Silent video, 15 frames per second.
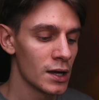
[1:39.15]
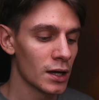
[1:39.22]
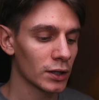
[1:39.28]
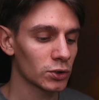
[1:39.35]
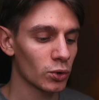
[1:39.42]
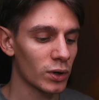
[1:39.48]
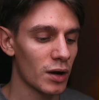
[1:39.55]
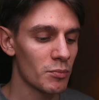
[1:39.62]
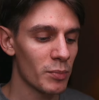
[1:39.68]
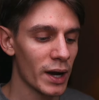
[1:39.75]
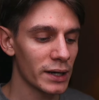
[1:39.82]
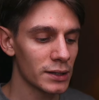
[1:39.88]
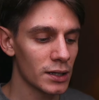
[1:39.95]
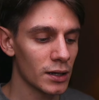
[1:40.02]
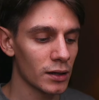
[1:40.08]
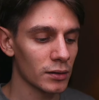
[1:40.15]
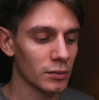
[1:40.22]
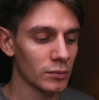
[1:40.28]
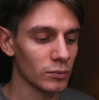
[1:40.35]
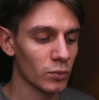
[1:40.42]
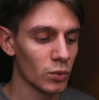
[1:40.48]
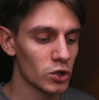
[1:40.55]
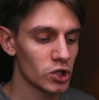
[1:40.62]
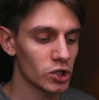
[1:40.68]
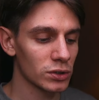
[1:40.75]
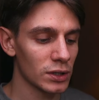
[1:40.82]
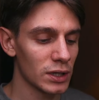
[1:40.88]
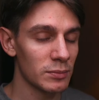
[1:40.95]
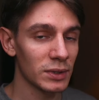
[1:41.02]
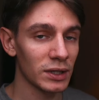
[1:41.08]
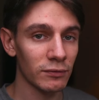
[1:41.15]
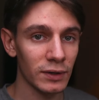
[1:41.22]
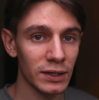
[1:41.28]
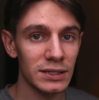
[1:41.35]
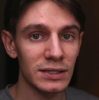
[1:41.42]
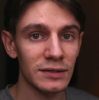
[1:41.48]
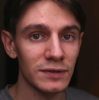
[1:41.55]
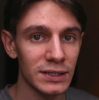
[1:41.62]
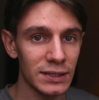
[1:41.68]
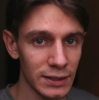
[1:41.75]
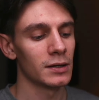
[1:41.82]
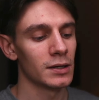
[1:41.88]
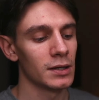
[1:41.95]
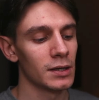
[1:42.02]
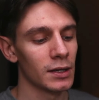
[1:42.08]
то компания может именно вырасти в цене.